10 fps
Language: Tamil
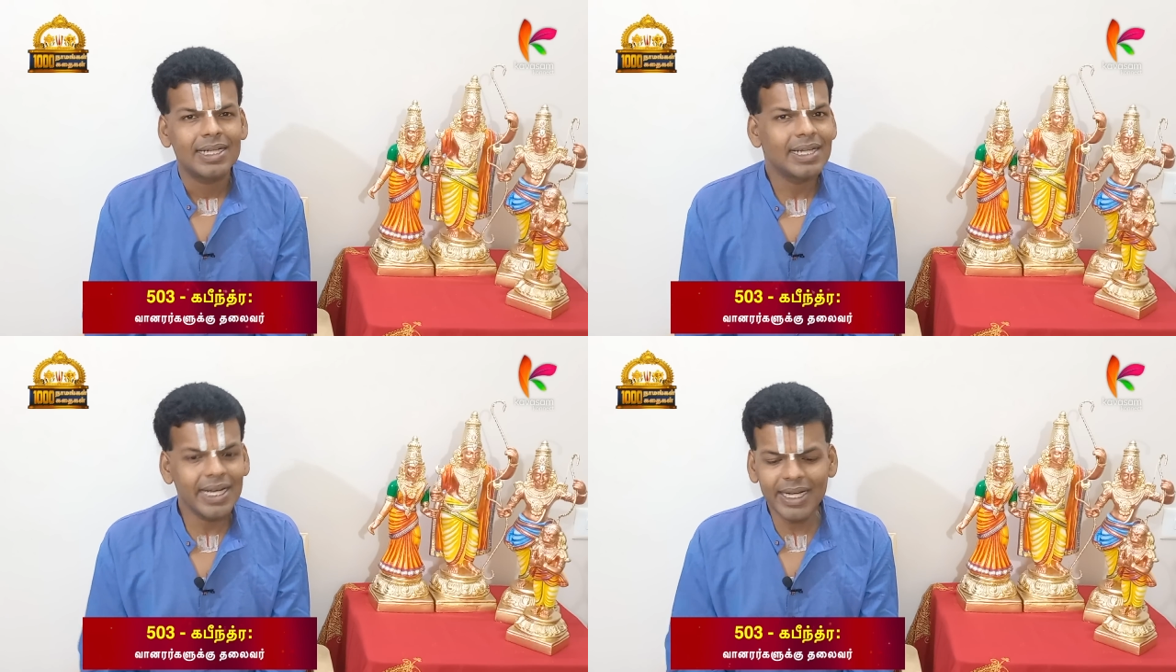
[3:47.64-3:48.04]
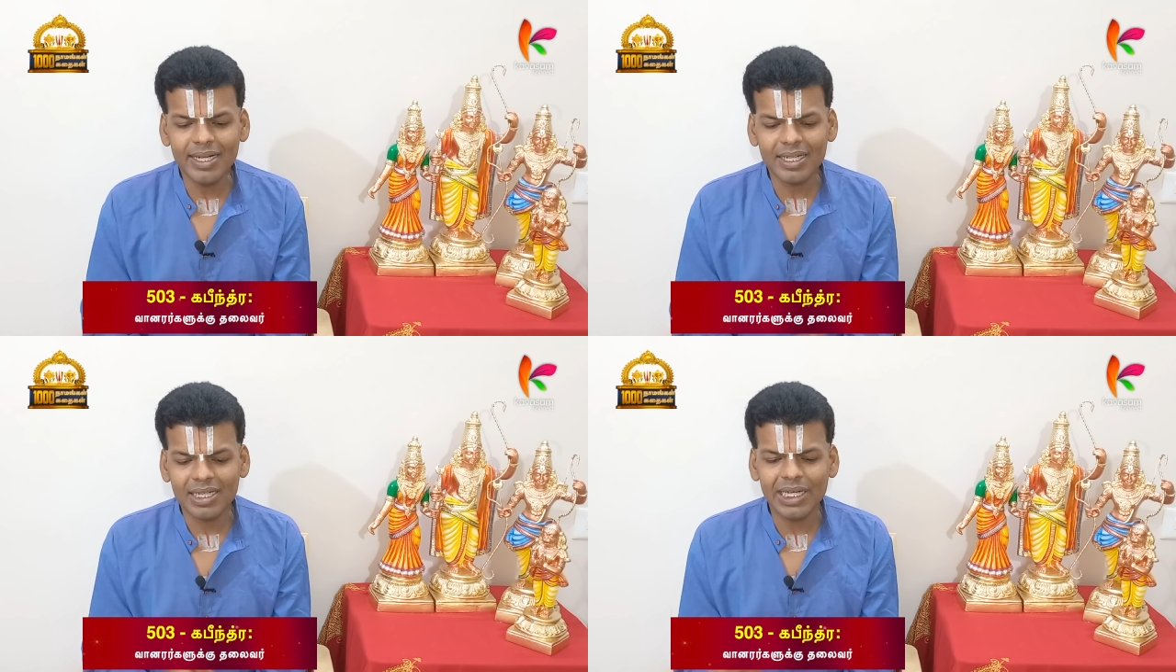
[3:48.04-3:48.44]

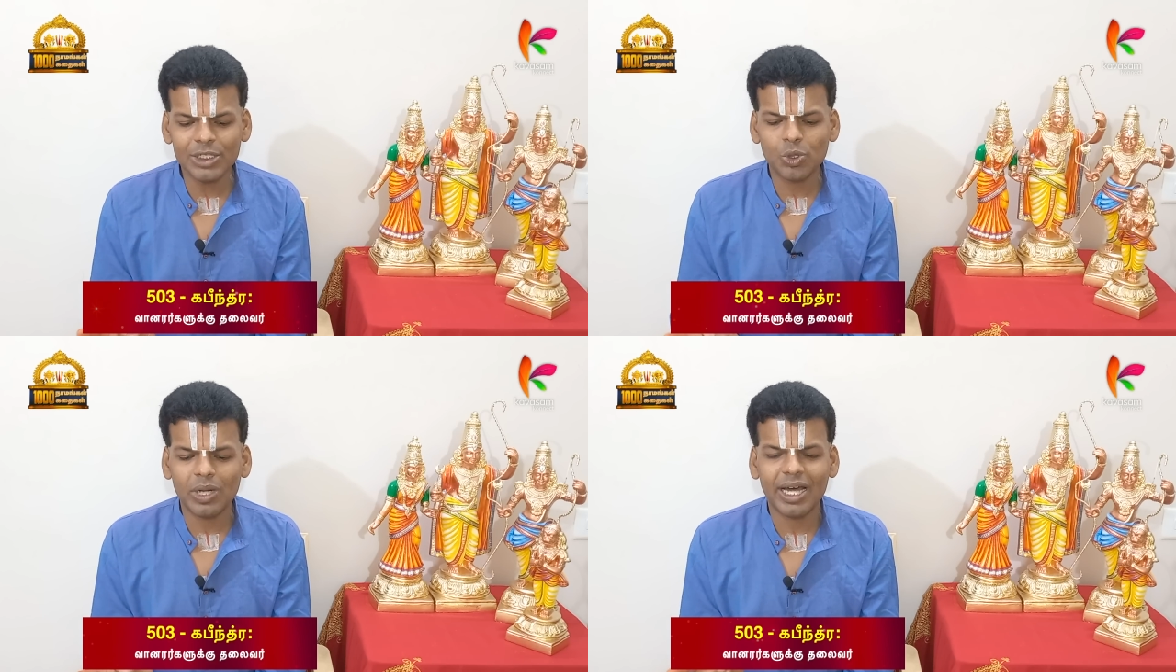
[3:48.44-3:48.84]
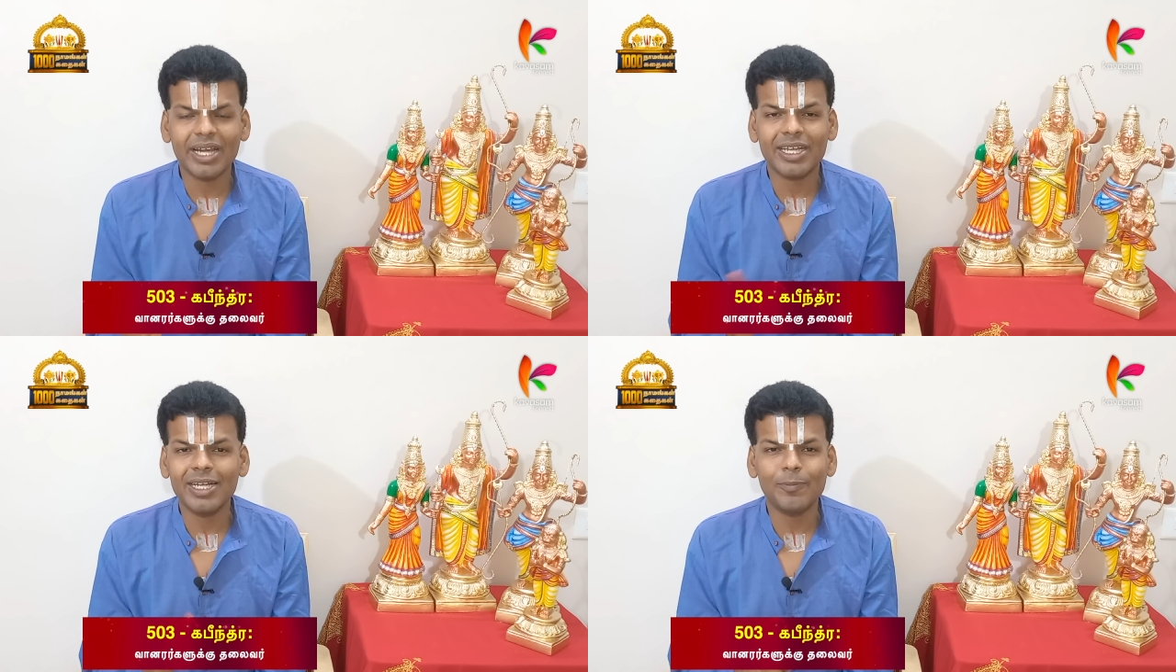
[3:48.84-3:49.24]
நீடு இரு சுடர்
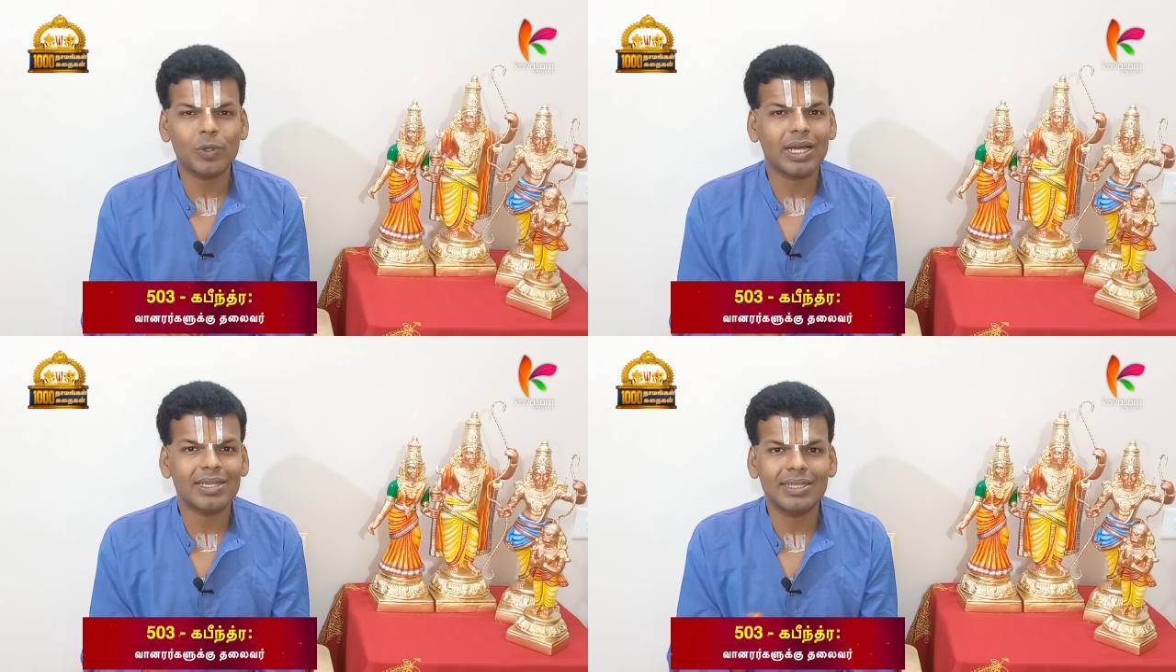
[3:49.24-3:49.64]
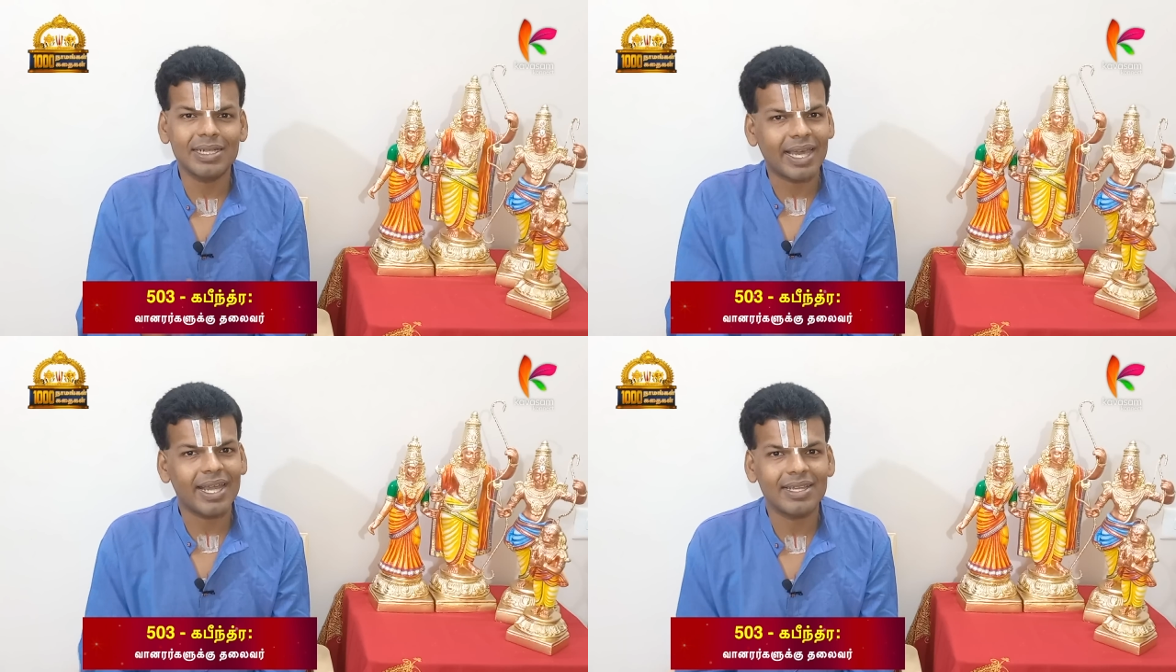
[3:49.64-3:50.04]
இருபுறத்து
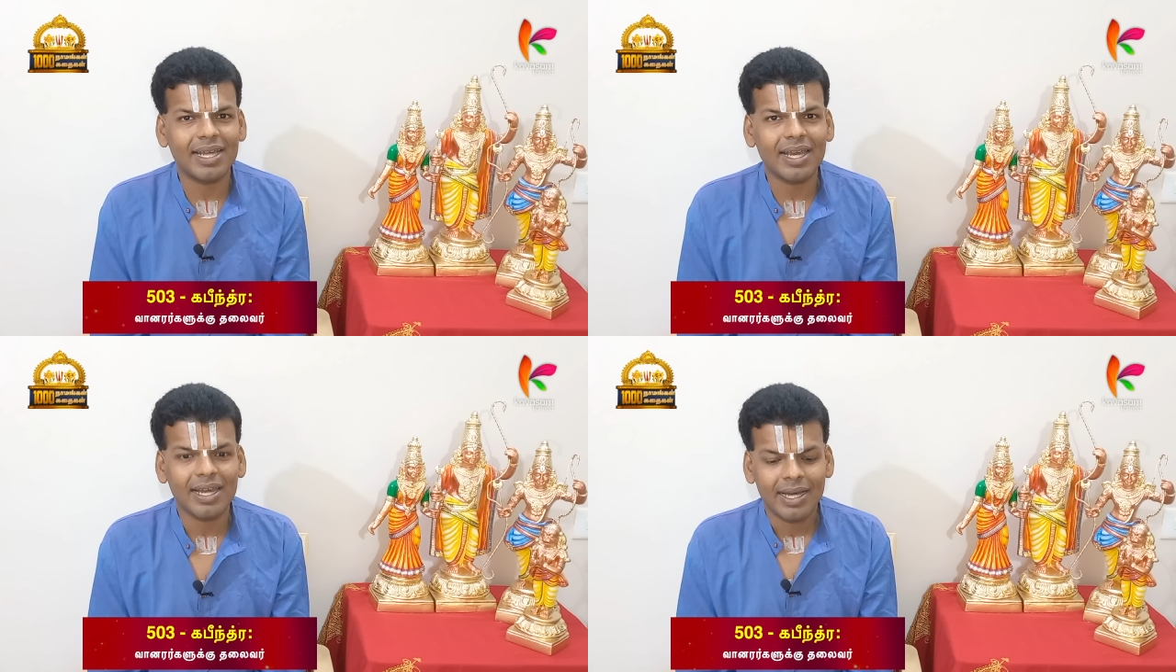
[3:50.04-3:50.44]
ஏந்தி